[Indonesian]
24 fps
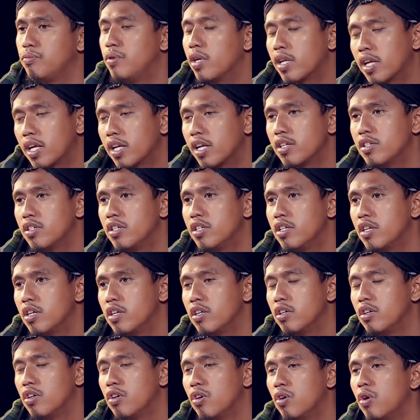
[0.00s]
biarkan aja
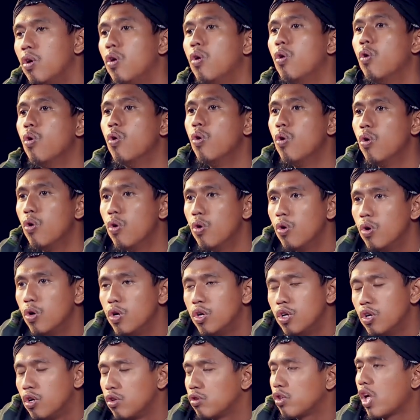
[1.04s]
dia
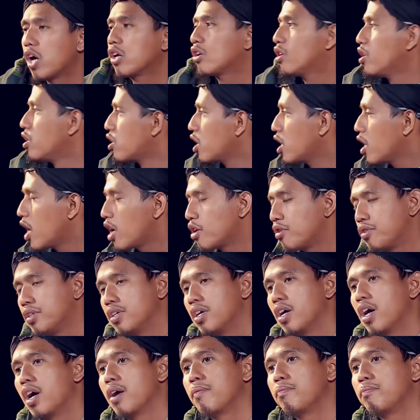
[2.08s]
oh tak kira
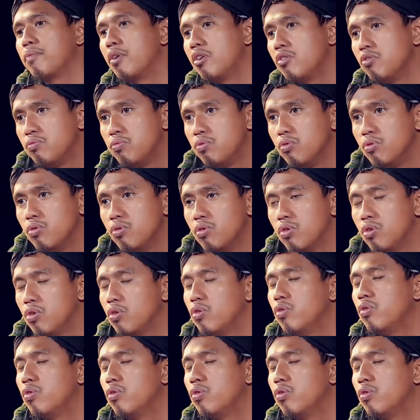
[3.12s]
ada apa lu bu